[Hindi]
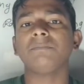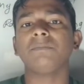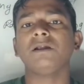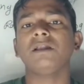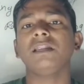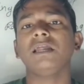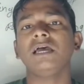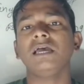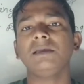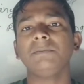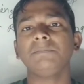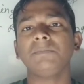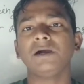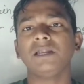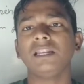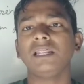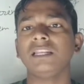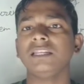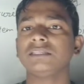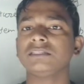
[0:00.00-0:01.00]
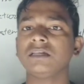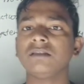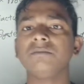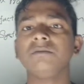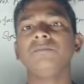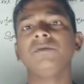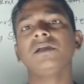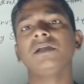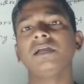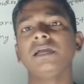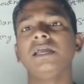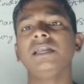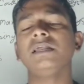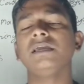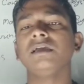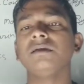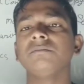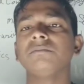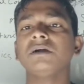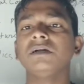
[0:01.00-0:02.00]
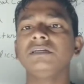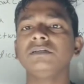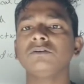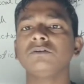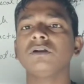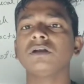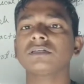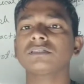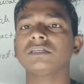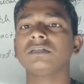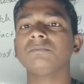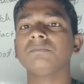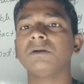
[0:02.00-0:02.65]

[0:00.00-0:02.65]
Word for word: पढ़ना है पहला लेसन में हमें कैड कैम का इंट्रोडक्शन